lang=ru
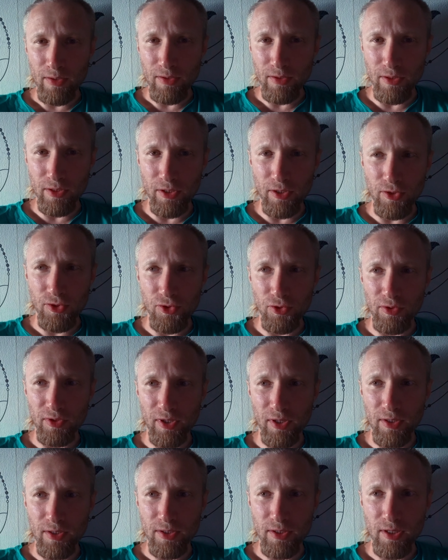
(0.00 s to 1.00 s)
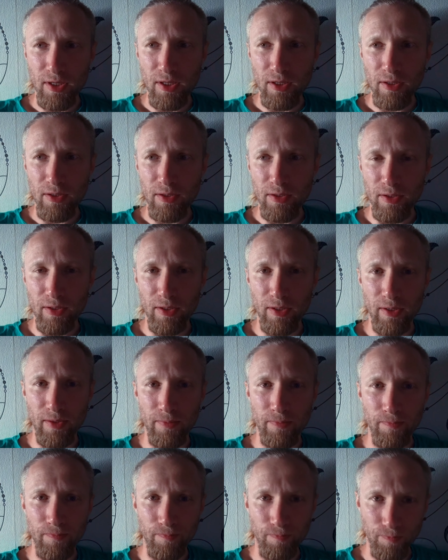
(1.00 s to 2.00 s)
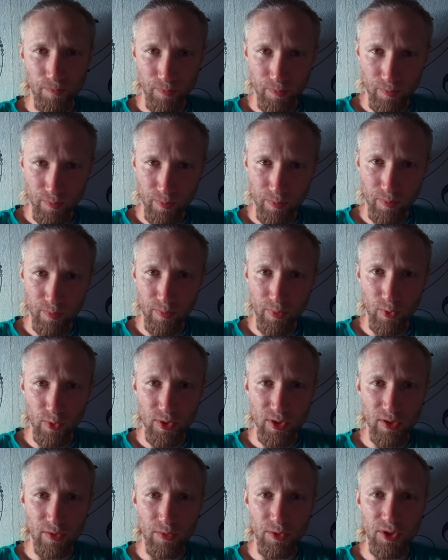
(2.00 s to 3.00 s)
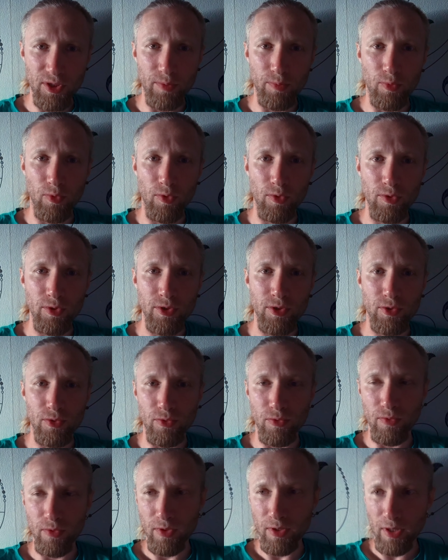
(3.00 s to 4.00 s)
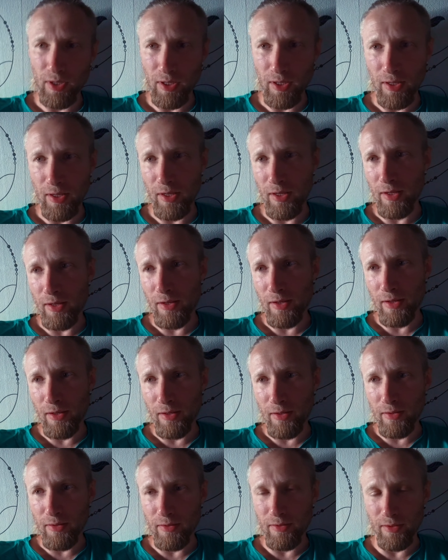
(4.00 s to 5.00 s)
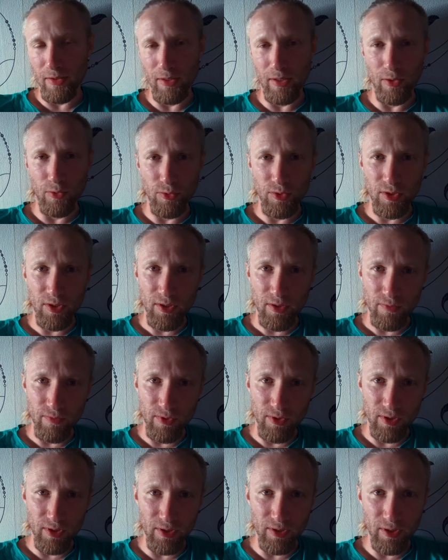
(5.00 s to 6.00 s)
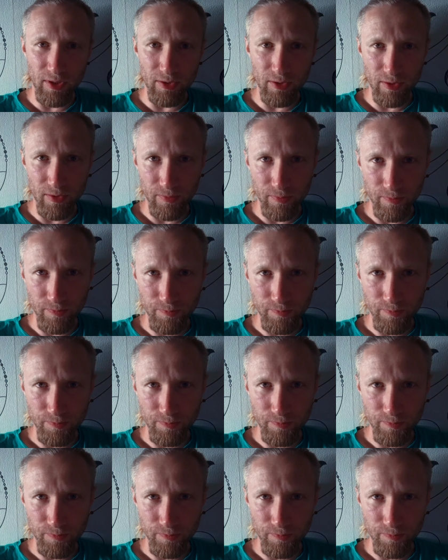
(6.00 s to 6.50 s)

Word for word: стоит четкая цель а, просто вообще полностью а, уйти в интернет,